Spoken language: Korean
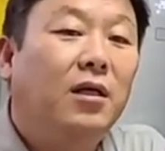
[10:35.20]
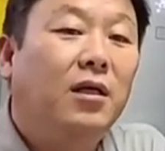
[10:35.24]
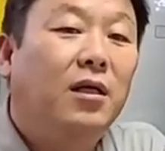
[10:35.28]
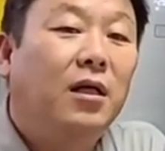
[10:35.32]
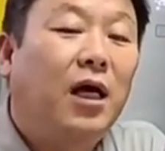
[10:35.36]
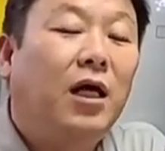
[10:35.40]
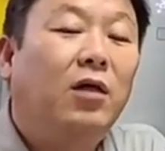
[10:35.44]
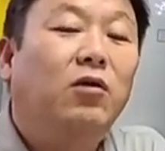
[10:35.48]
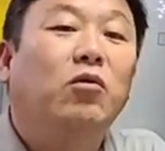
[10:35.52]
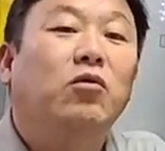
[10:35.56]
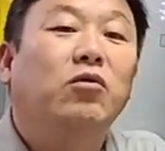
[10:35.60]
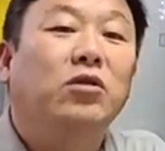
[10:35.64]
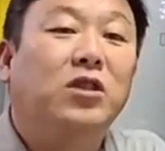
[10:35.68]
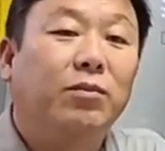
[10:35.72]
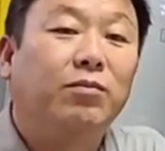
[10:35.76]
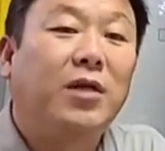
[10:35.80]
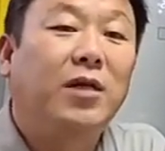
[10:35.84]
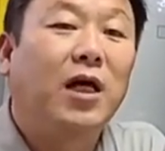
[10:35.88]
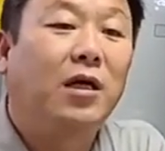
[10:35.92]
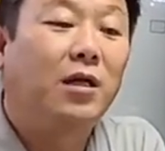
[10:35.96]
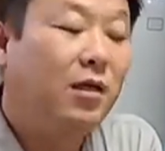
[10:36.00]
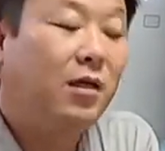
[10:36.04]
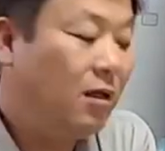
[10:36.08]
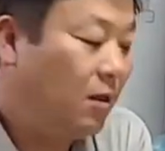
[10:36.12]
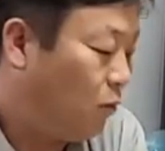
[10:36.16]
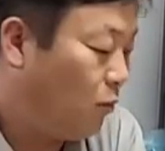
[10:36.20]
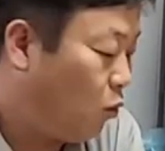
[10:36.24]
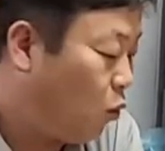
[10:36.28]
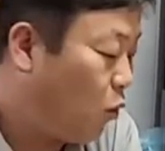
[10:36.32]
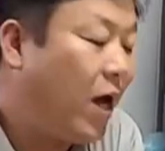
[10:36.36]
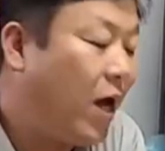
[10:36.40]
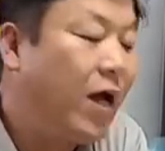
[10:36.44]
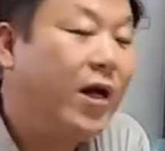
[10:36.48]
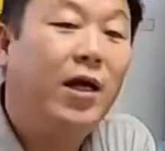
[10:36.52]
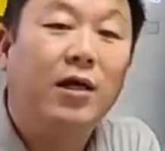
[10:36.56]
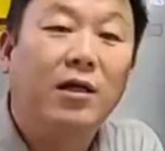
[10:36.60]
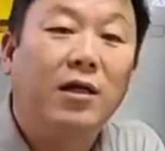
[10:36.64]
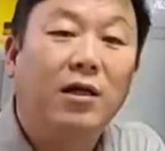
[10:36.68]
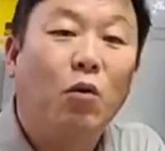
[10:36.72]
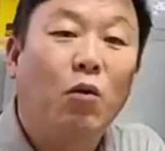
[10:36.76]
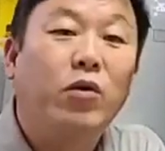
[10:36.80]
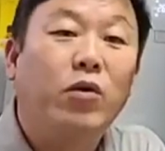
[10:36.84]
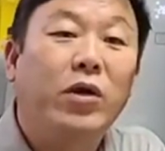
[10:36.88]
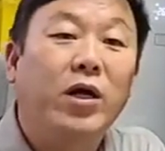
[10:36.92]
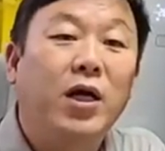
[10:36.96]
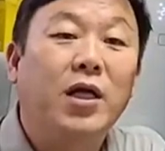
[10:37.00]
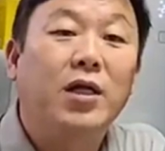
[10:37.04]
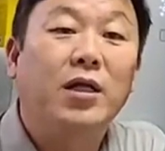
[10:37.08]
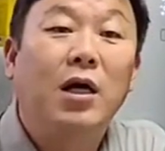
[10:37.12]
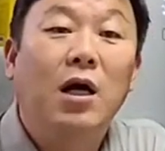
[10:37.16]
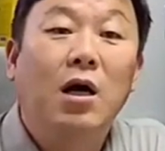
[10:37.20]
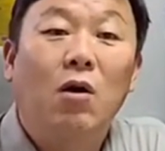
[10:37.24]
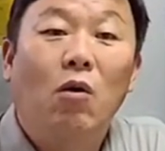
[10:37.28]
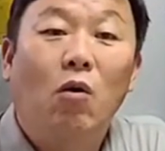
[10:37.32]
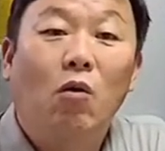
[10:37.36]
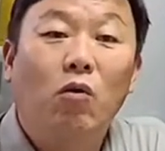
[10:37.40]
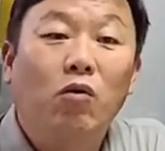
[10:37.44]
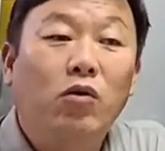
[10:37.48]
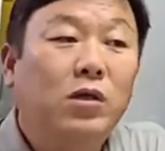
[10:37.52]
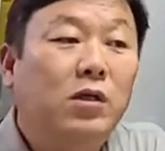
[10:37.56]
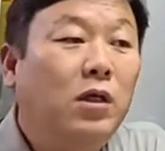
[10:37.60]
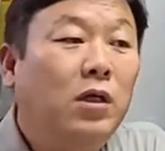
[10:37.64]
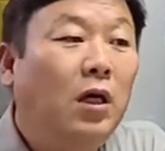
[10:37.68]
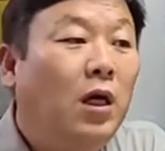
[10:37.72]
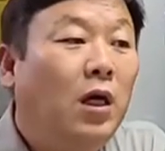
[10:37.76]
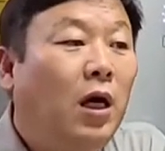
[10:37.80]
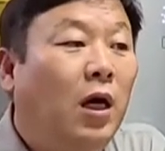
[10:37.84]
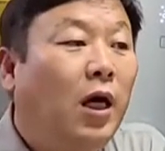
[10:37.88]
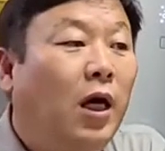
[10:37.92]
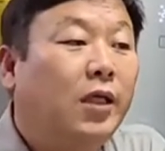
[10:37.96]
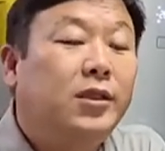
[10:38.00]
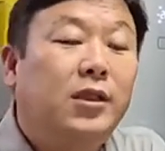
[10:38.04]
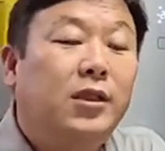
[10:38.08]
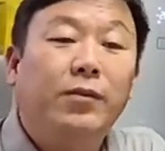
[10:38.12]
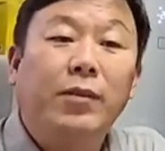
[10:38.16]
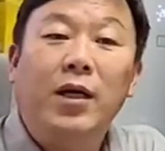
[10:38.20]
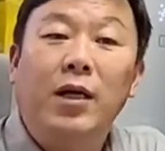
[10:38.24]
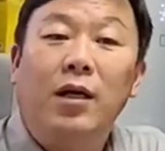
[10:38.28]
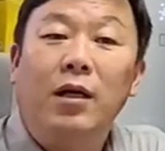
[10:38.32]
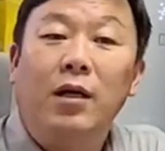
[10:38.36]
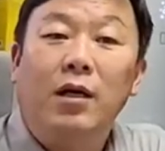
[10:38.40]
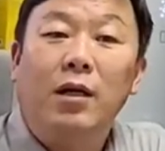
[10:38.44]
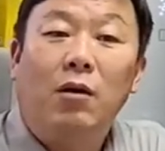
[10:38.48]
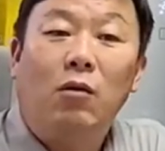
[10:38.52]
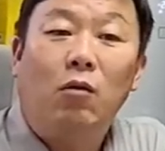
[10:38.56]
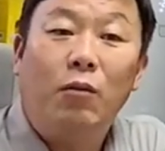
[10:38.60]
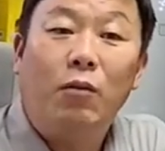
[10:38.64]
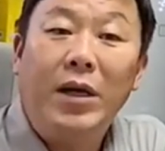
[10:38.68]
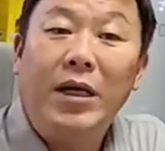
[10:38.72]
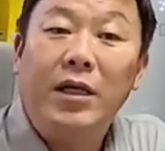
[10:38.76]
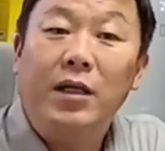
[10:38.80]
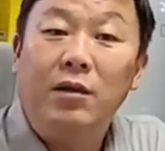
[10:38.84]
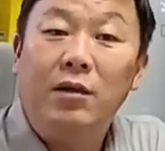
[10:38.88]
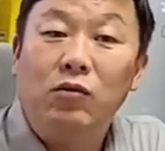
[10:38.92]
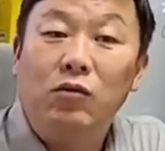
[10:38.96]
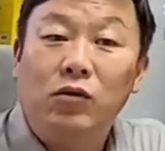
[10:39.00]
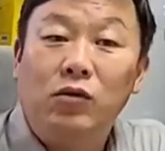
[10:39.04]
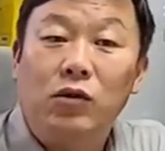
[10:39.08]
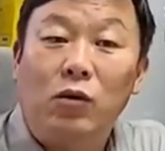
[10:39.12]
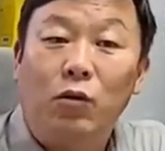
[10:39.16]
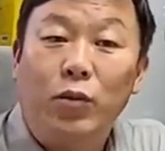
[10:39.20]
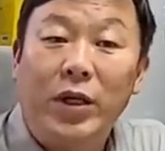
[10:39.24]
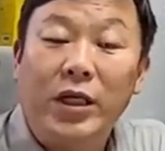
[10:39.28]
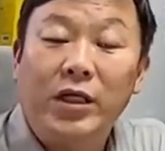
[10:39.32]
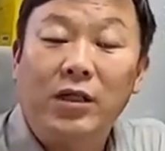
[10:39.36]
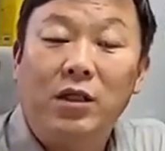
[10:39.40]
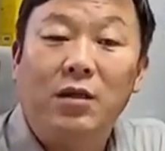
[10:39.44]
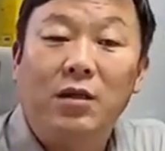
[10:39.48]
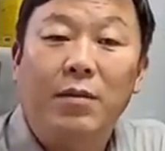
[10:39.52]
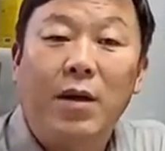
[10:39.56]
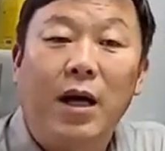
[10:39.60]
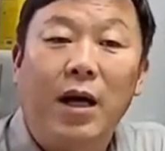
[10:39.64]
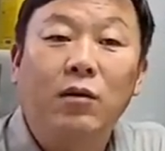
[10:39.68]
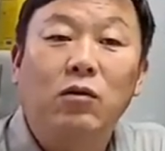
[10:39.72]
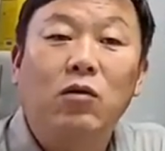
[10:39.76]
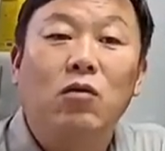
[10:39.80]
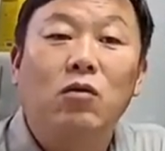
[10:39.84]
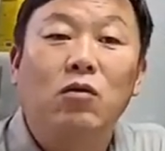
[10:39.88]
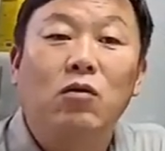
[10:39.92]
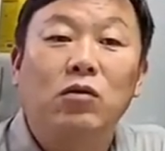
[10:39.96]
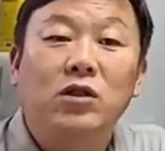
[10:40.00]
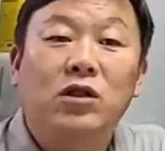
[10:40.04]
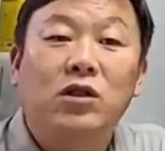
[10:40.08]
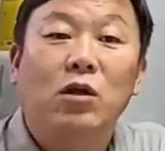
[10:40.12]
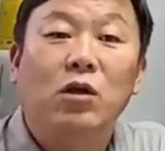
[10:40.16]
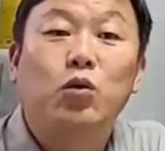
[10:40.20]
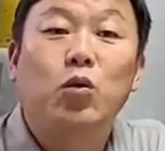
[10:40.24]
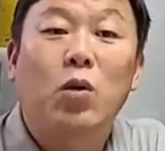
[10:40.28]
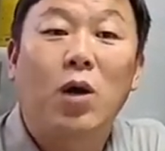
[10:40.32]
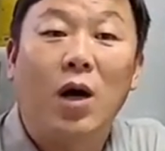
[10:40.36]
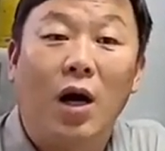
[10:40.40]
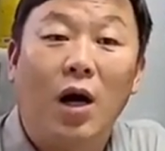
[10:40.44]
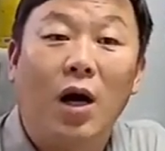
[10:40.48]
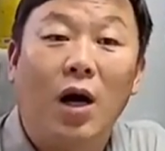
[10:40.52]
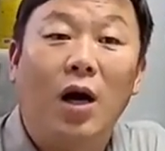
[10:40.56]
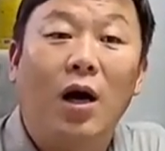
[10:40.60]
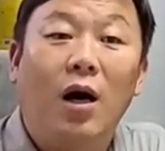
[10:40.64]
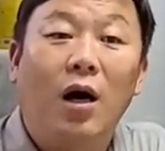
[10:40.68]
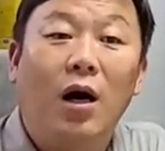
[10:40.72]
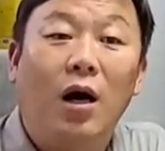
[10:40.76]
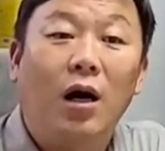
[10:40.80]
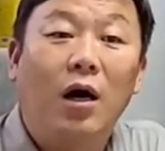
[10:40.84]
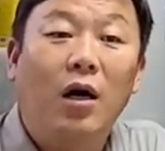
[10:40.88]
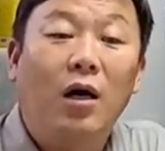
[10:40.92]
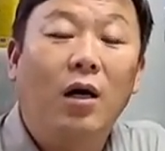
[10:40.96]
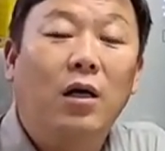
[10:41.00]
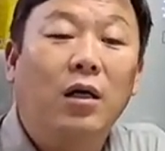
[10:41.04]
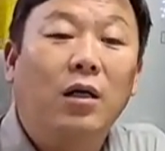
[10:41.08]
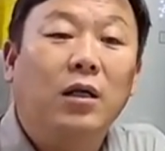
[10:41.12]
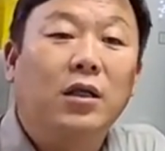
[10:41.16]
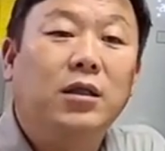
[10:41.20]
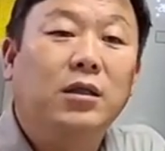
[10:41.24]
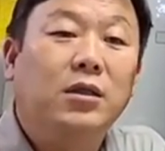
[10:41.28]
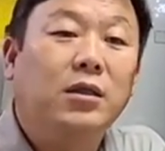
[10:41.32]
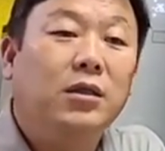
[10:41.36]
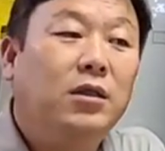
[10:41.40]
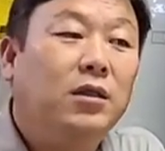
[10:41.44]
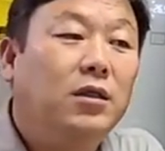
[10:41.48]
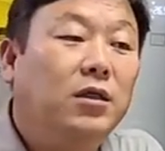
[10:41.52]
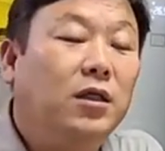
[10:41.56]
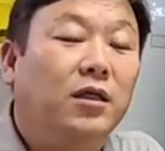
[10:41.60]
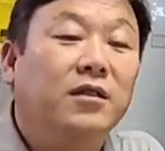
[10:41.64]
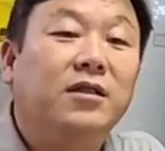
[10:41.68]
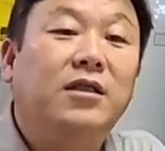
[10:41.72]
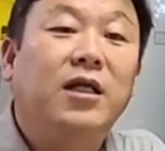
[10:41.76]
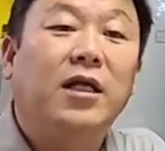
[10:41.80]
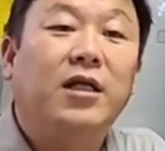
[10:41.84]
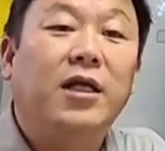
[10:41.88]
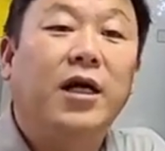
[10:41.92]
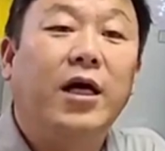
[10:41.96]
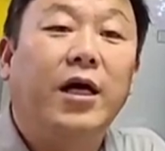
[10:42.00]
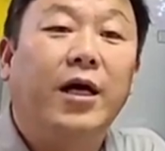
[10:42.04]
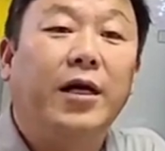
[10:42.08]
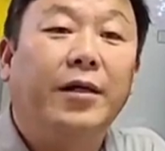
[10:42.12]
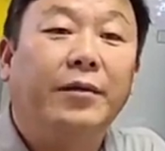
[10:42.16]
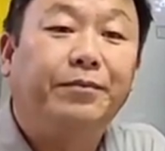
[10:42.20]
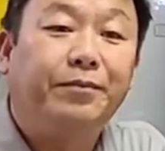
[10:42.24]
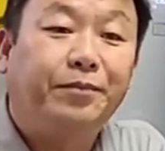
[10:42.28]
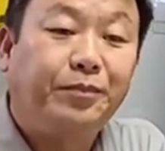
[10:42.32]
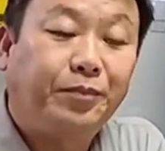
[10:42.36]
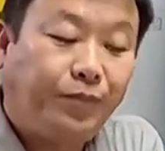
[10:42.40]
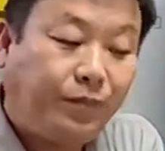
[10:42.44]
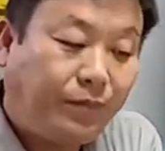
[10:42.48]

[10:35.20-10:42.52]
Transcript: 한동훈 집단을 몰아내는데, 우리는 오늘 아침에 오마이뉴스, 오마이티비 한동훈 차조카, 그 연세대